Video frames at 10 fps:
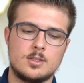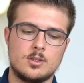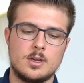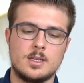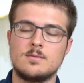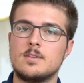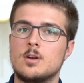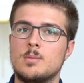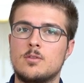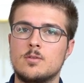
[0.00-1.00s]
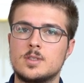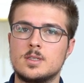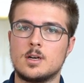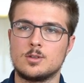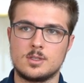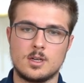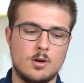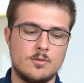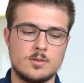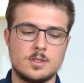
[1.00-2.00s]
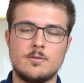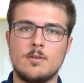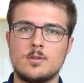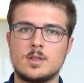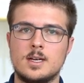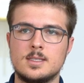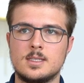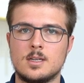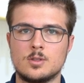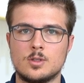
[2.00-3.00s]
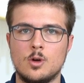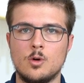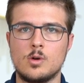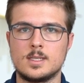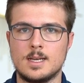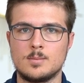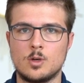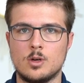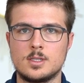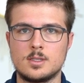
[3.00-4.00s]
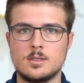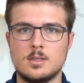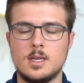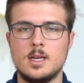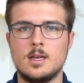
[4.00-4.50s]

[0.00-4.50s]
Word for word: Also dann rechnen wir nochmal 15.000 drauf, sind 35.000 Euro Gesamtkosten,